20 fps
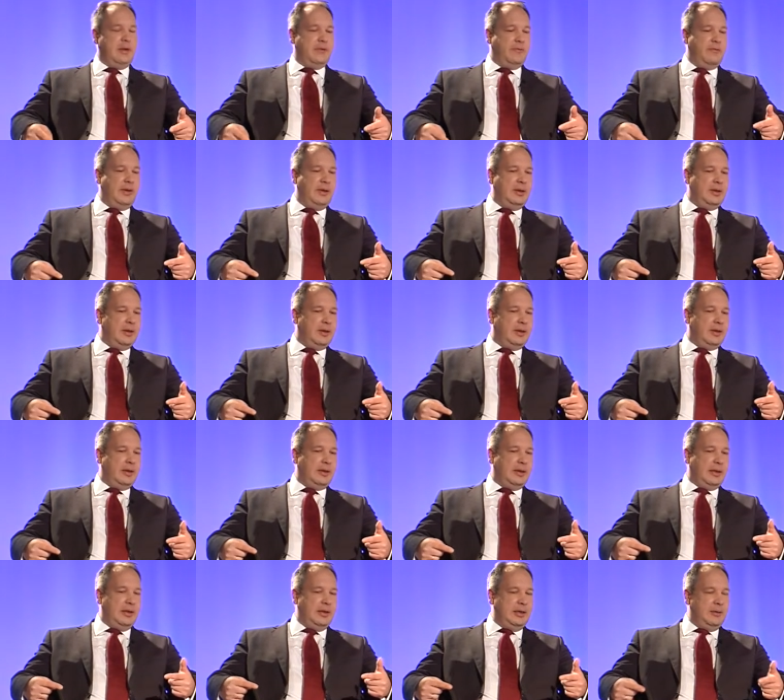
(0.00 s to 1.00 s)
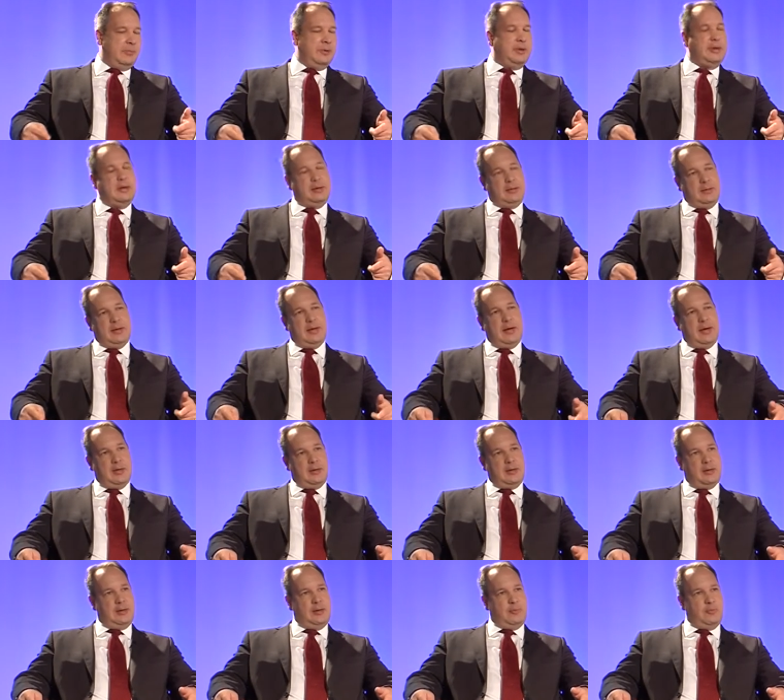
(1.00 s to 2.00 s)
Wenn ehebedingte
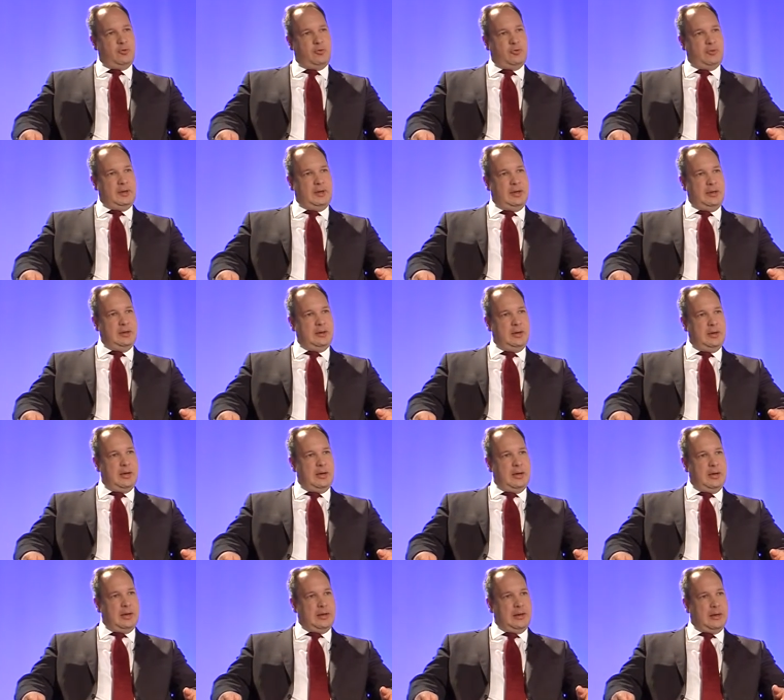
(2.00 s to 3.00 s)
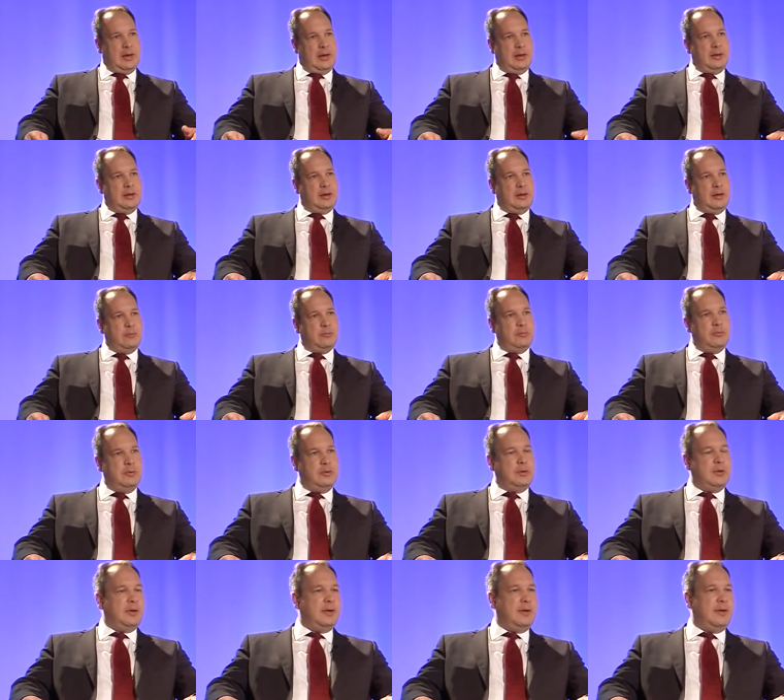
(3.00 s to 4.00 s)
Nachteile bestehen, kann ein
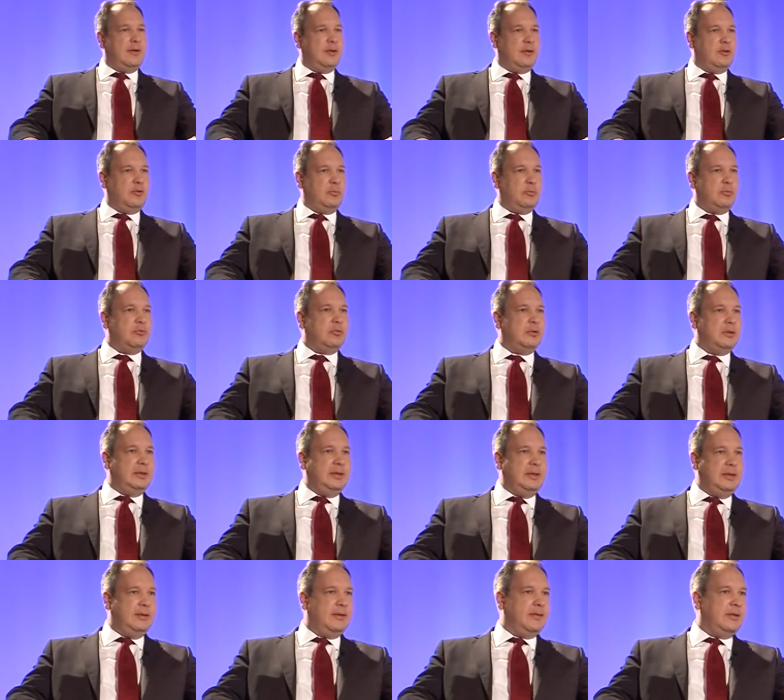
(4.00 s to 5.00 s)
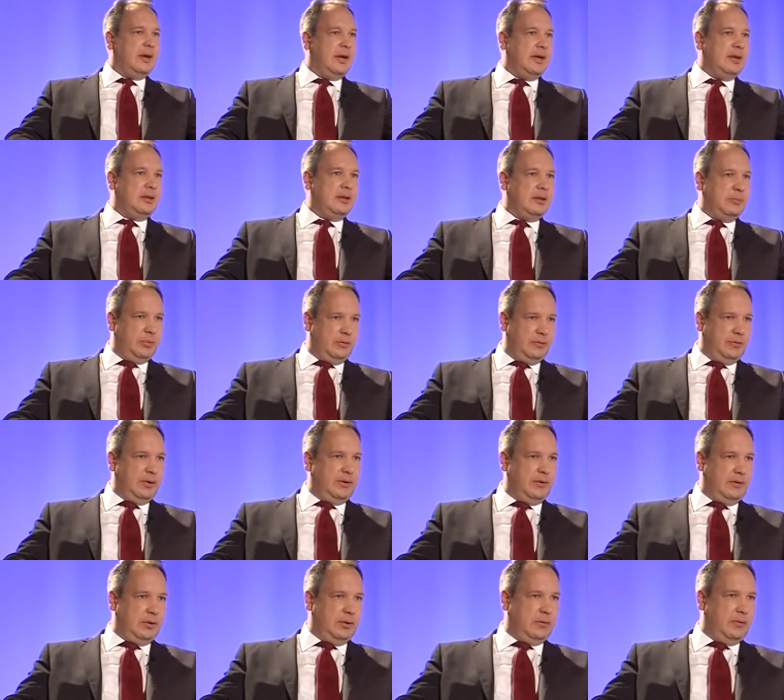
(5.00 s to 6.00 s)
Unterhaltsanspruch nicht zeitlich
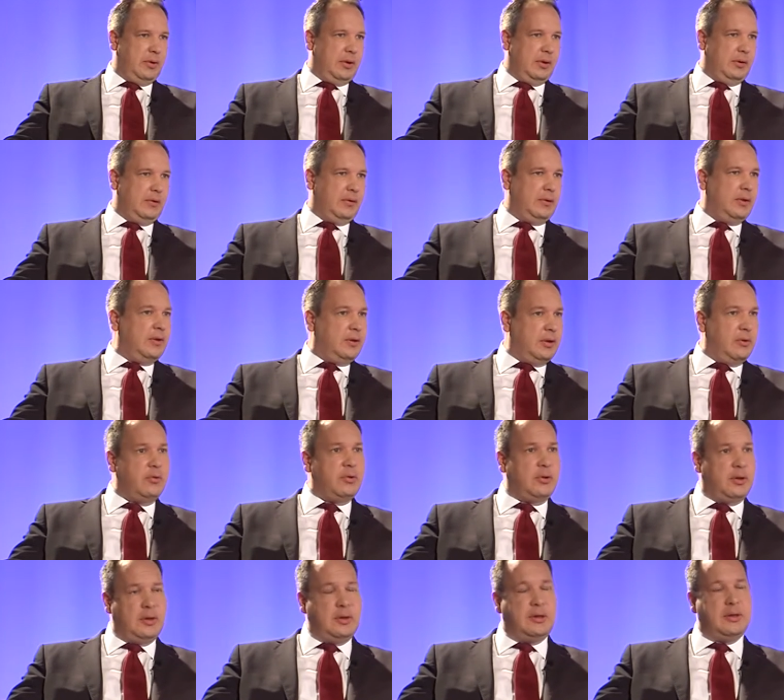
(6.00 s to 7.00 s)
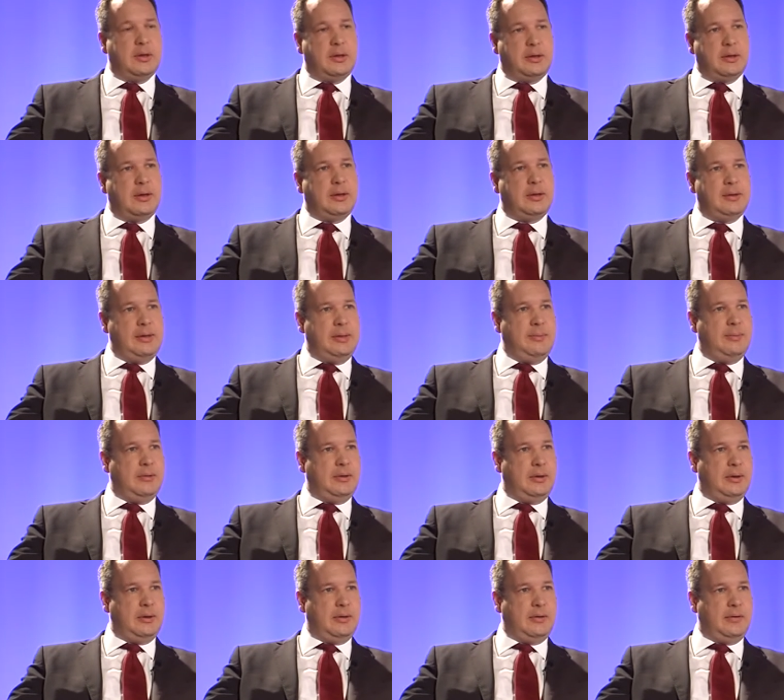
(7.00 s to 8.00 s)
befristet werden. Das heißt, er wird dann in der Tat
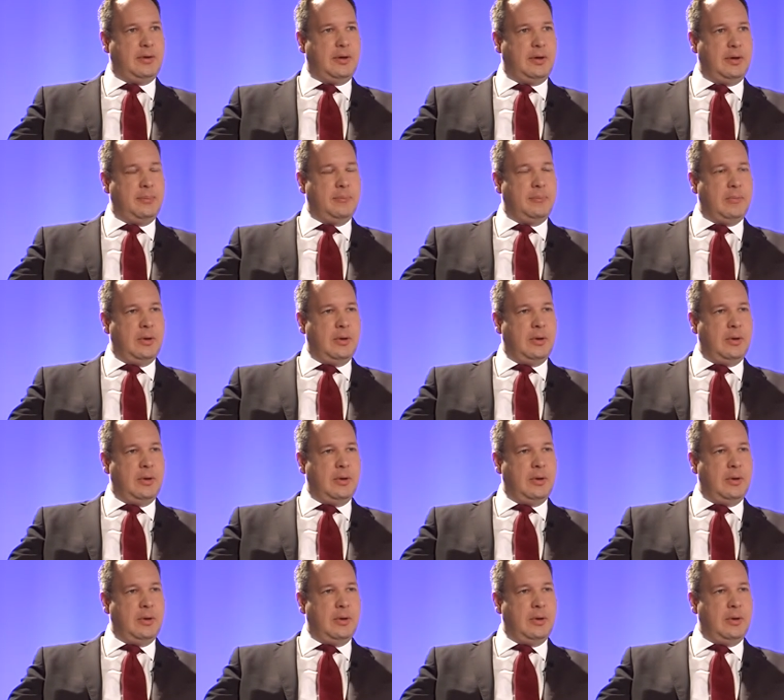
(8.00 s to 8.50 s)
lebenslang gezahlt.